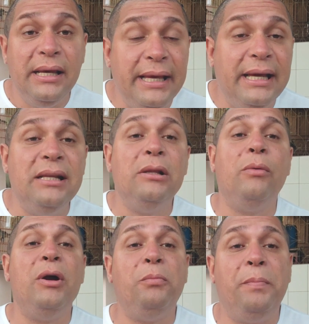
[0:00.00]
Ele
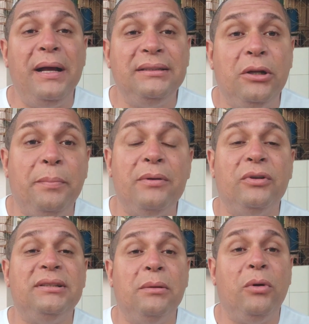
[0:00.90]
não é um pássaro para
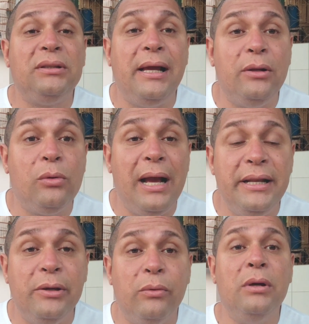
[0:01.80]
você botar em
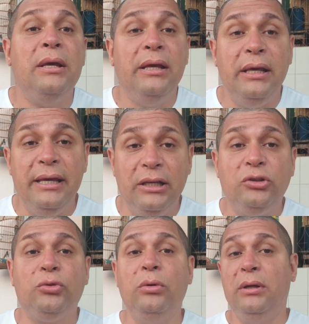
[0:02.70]
lugar nenhum.
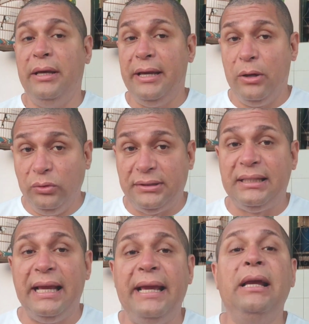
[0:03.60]
Isso eu
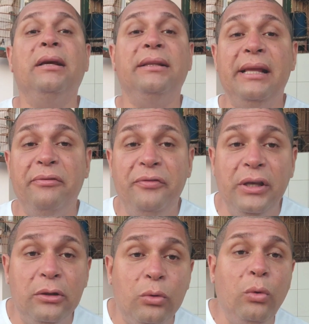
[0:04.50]
sei
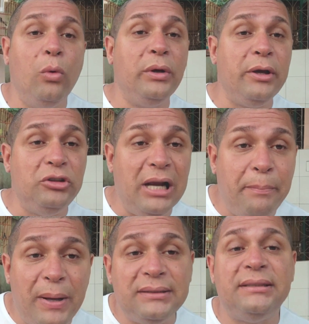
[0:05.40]
devido o que eu já
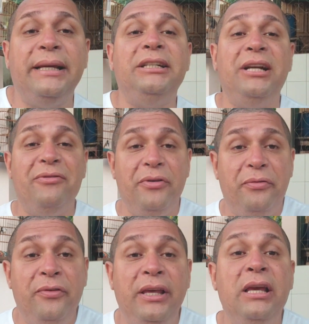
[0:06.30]
passei, já
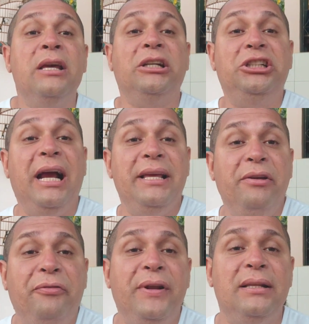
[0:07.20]
vivi, já
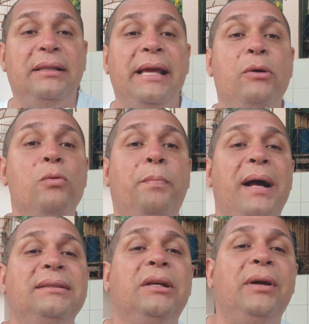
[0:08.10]
enfrentei com um
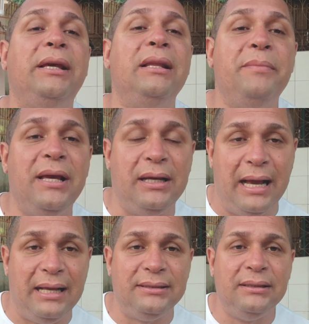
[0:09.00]
pássaro aqui na minha
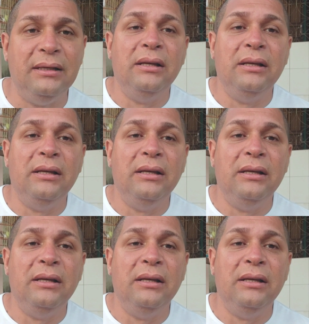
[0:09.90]
casa.